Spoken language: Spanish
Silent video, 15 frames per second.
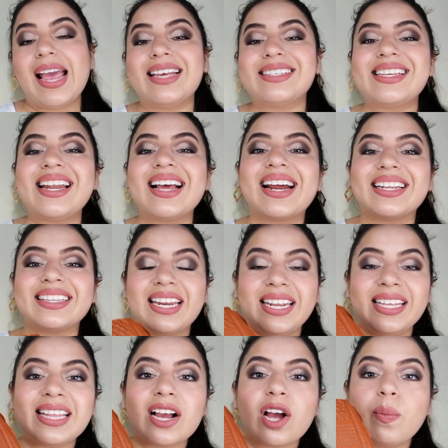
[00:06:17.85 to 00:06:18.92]
Esta es la
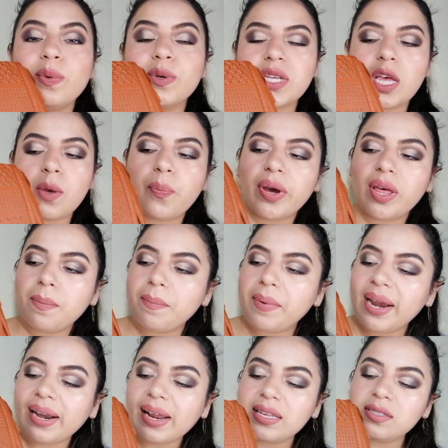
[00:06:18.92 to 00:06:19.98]
carterita, como ustedes pueden ver,